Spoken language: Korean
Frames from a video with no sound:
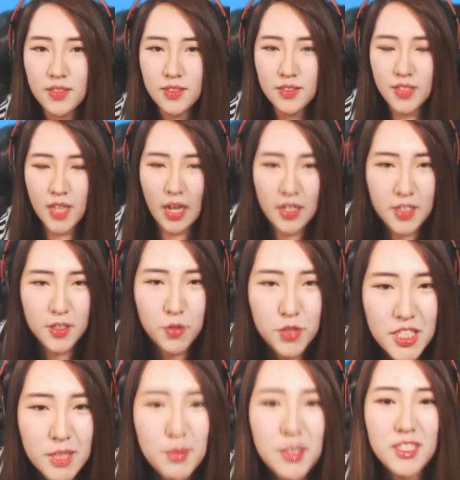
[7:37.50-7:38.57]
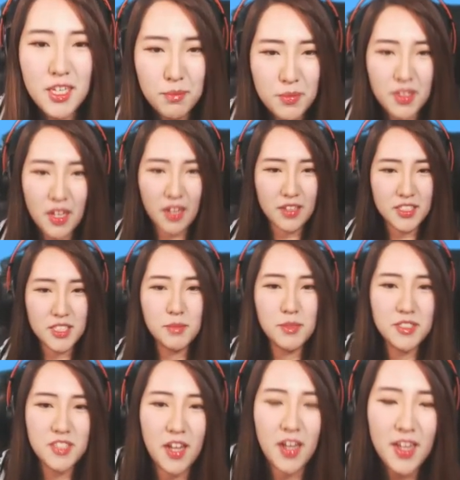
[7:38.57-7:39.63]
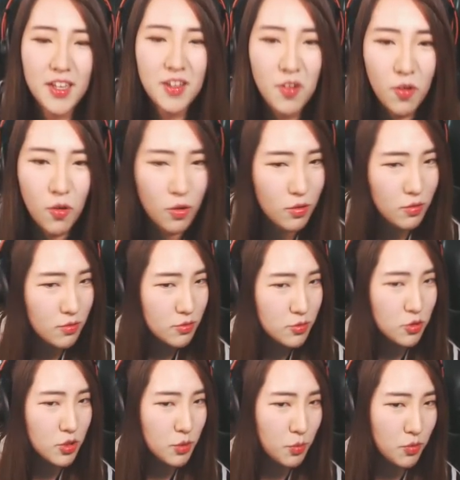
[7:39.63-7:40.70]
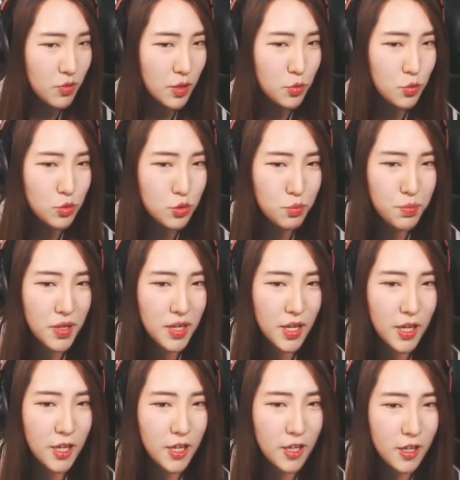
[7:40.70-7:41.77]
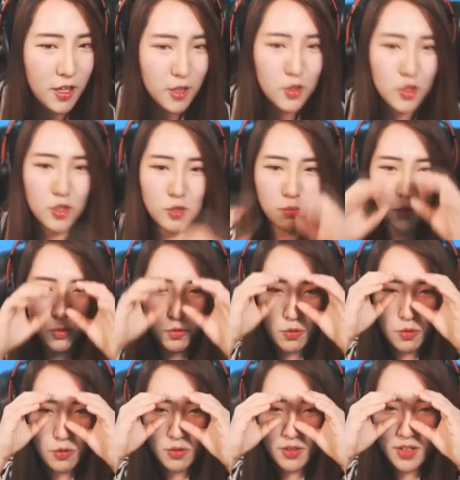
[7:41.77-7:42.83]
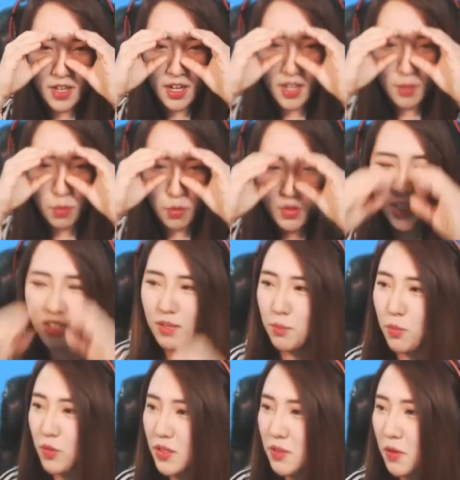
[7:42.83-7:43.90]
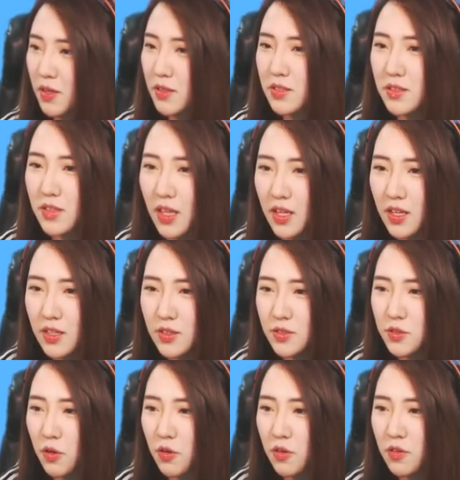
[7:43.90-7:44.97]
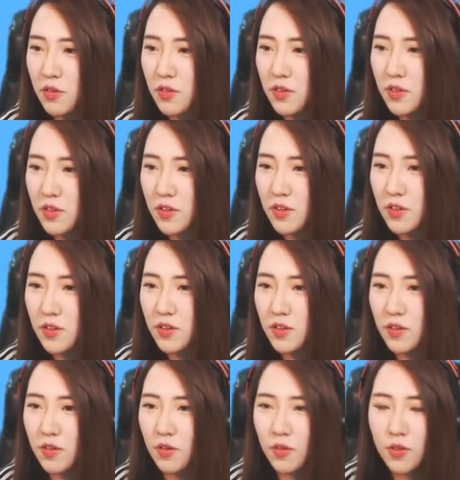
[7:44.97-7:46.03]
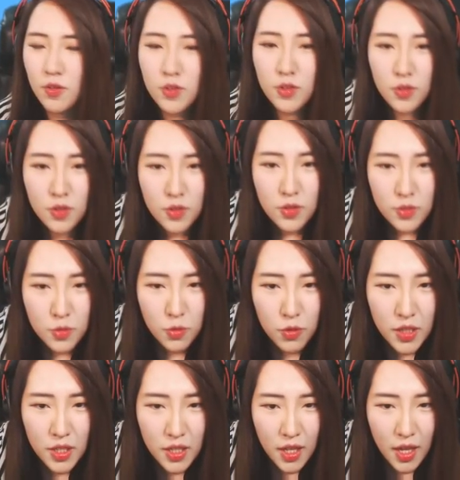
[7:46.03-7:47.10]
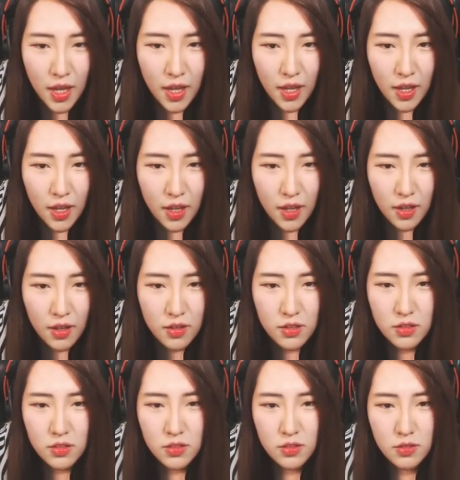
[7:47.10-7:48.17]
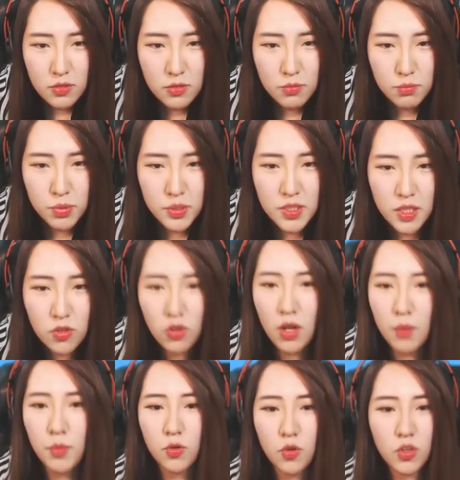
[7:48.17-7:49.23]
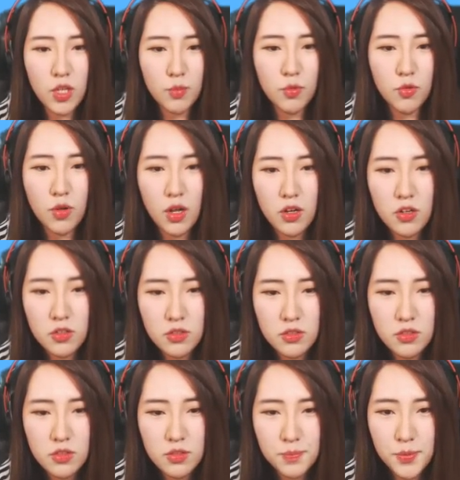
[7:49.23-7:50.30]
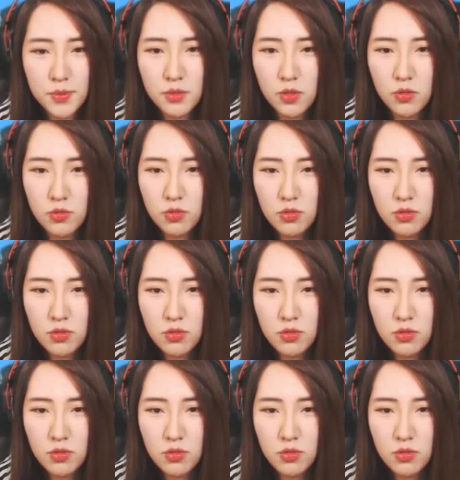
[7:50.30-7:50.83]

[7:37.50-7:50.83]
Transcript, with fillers: 자 그리고 11차입니다 11차 어? 저기 뭔가 또 쇼파에 뭔가가 보이긴 보이는 것 같은데 그죠? 어 여기에 빗자루를 한번 꺼내볼까요? 빗자루로?